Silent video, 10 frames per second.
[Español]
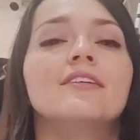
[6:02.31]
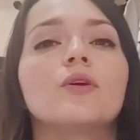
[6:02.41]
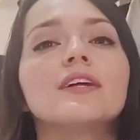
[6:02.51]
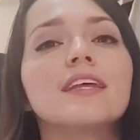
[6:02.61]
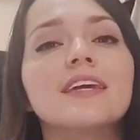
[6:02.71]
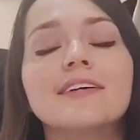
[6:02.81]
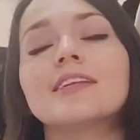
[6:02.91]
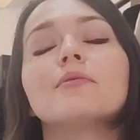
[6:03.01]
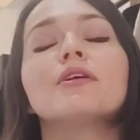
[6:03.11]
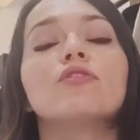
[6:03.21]
sino que que
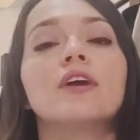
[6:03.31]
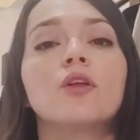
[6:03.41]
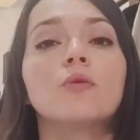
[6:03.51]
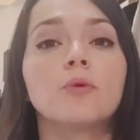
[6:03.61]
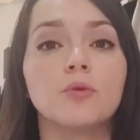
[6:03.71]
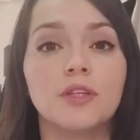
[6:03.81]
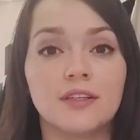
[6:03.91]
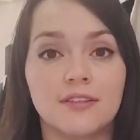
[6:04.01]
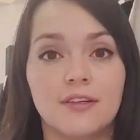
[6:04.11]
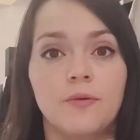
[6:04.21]
estar verificado por un
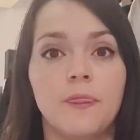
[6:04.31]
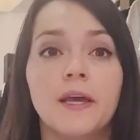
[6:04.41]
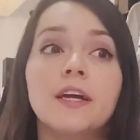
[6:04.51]
tercero.